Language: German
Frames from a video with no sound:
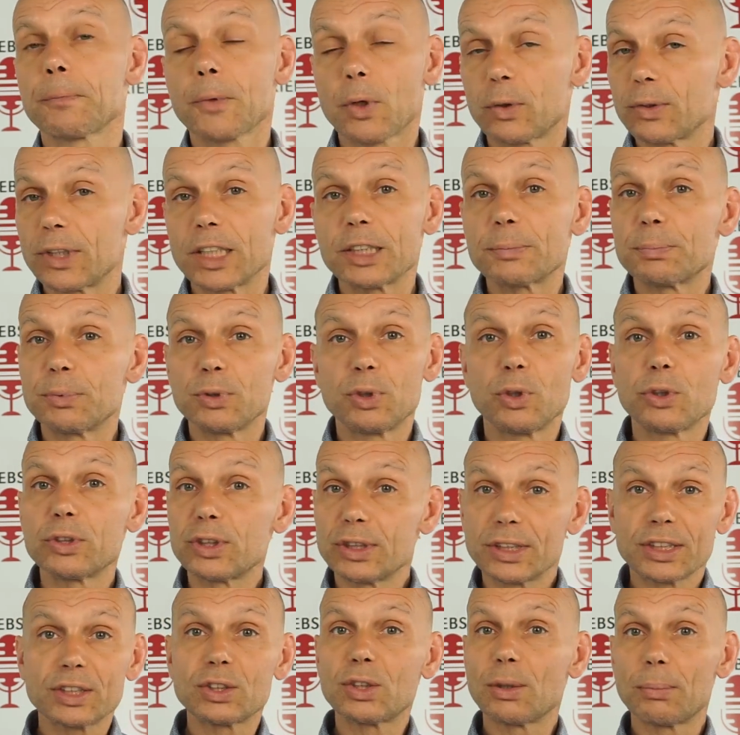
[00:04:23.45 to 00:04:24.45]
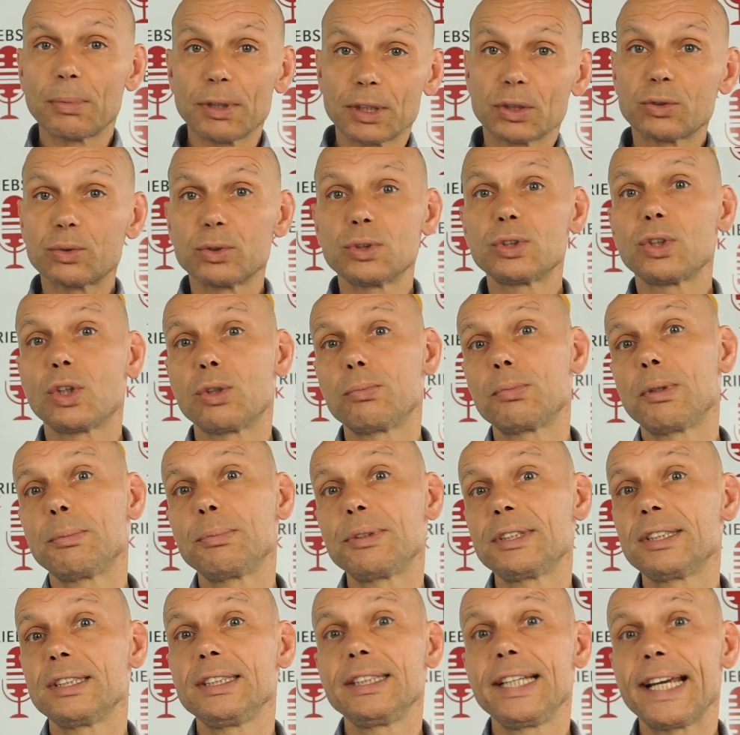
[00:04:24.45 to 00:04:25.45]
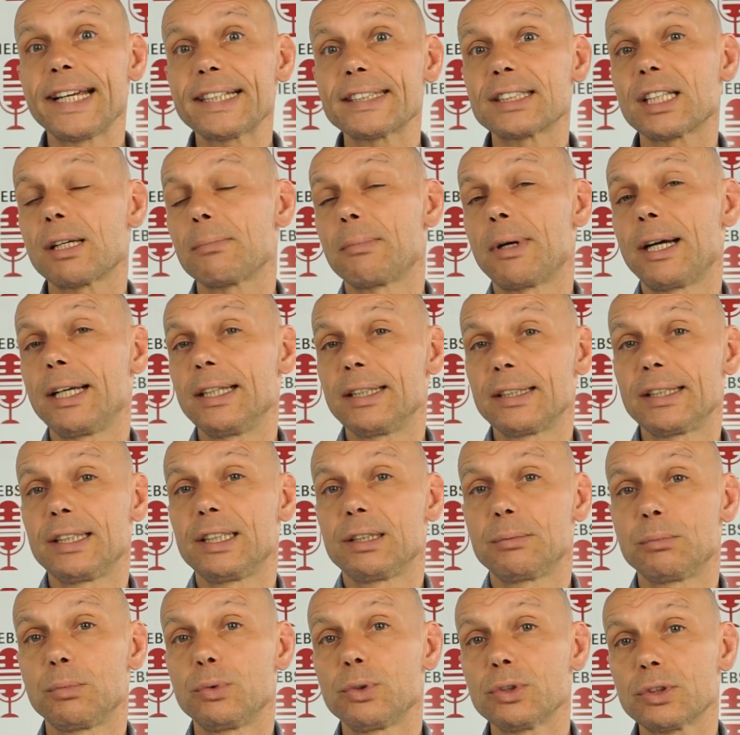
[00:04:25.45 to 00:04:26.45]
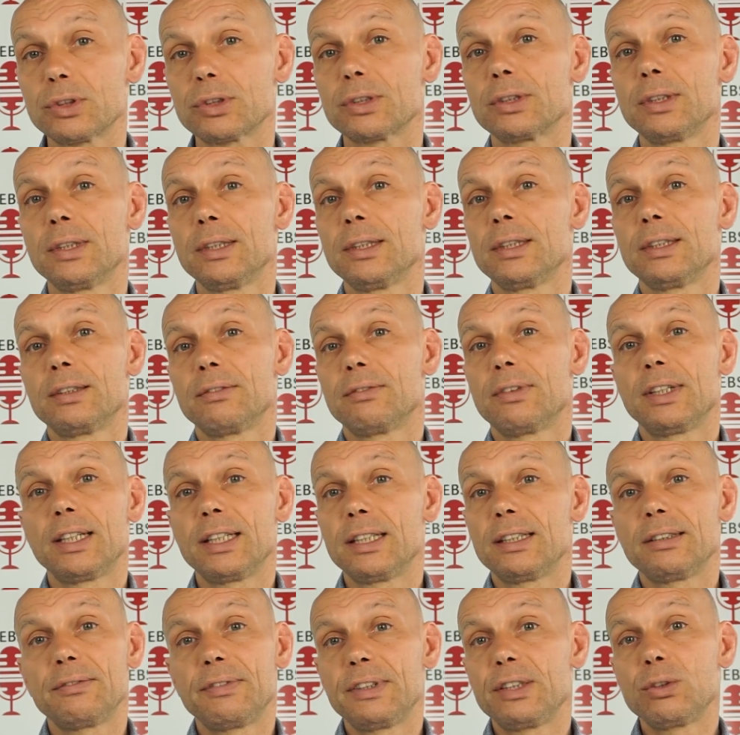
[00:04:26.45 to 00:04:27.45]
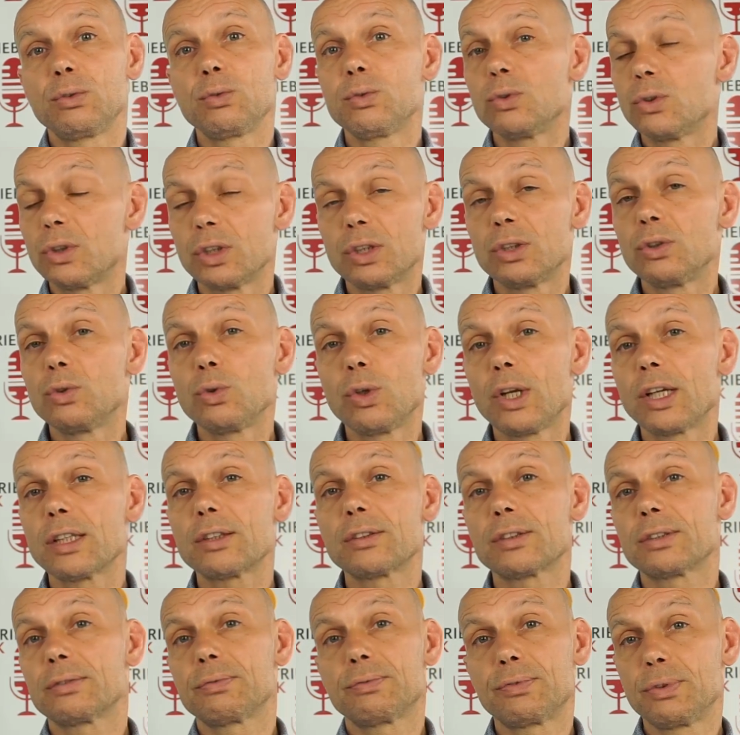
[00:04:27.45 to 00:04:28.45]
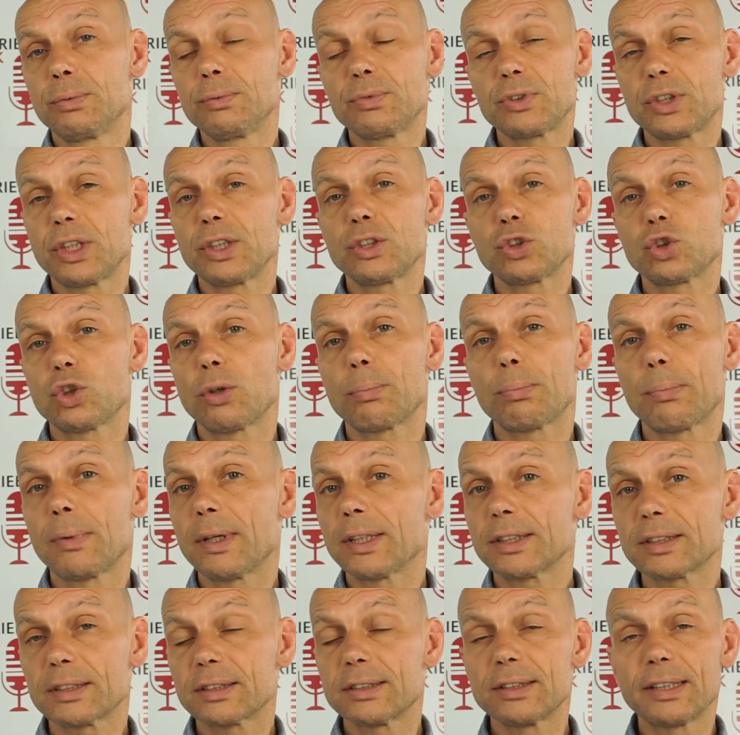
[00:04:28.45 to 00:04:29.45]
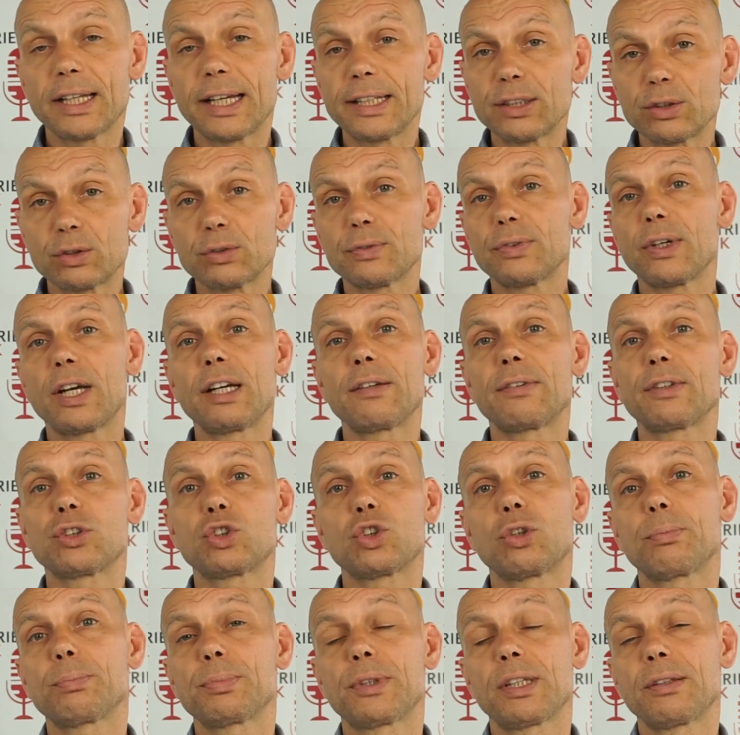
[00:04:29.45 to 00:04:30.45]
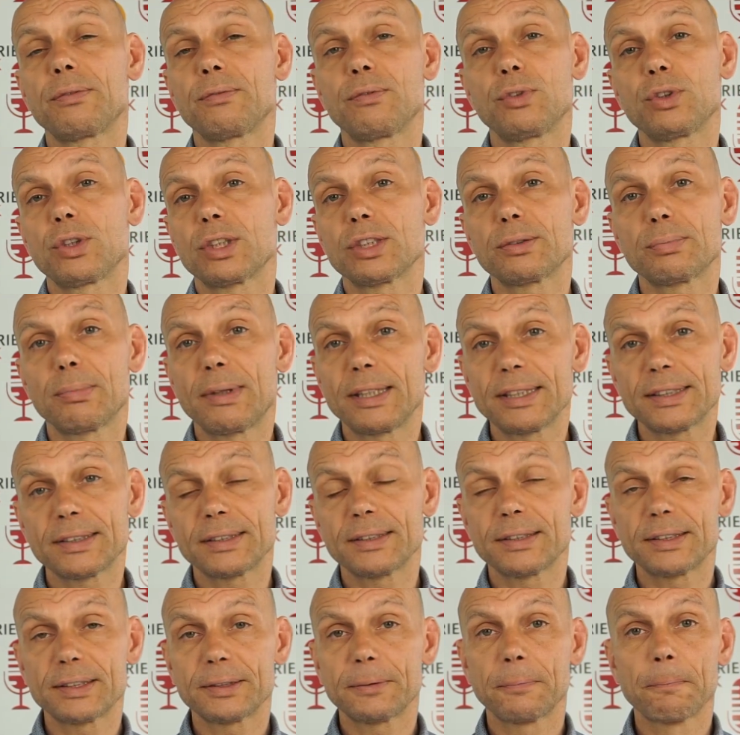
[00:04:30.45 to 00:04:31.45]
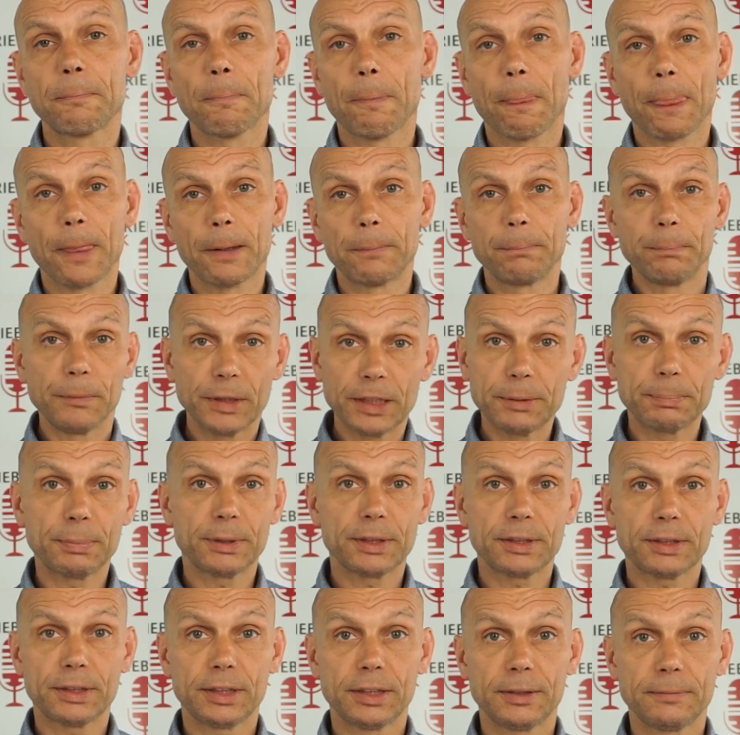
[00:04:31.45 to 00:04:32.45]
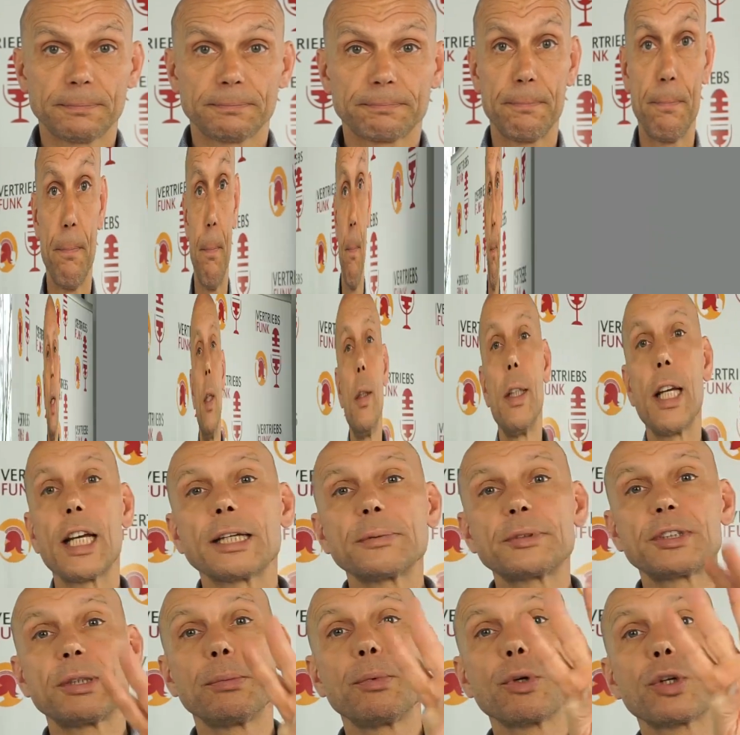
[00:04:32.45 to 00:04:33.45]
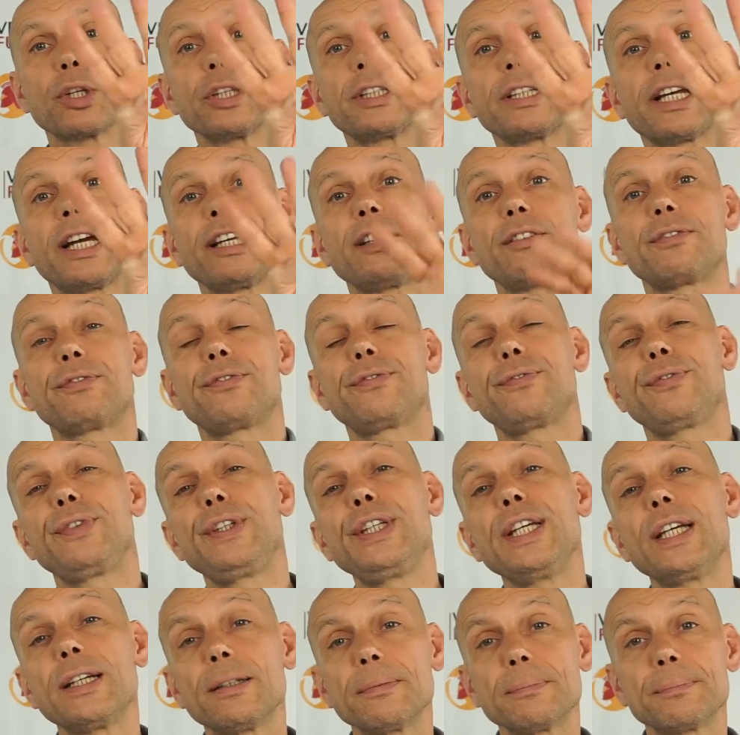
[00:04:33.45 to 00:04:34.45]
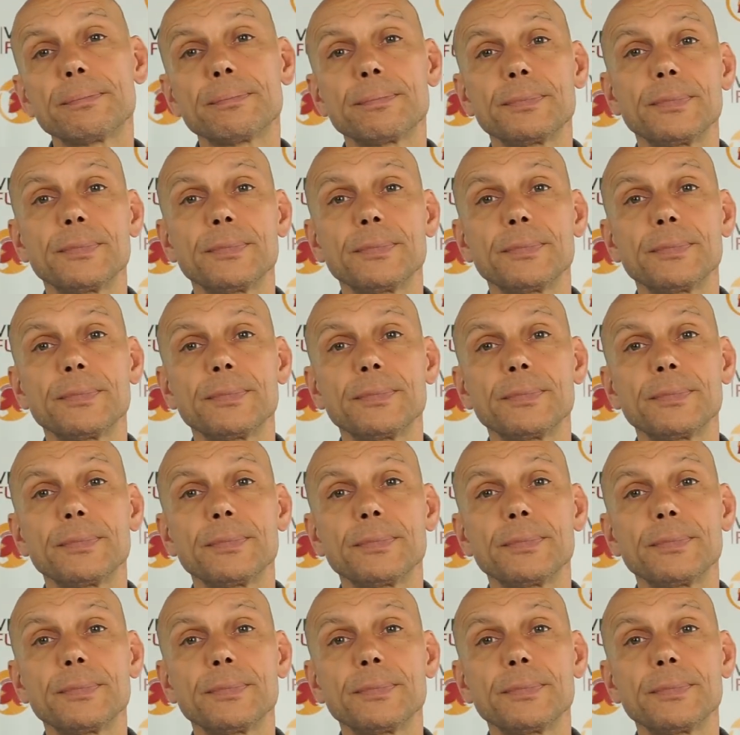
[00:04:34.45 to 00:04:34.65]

Und das bedeutet, dass du aber natürlich auch immer ein bisschen die Extrameile gehen musst weil wenn du nur einen 0815-Job machst, einen 9-to-5er-Job, dann wird das meistens nicht passieren. Dann gibt es die Möglichkeit 4.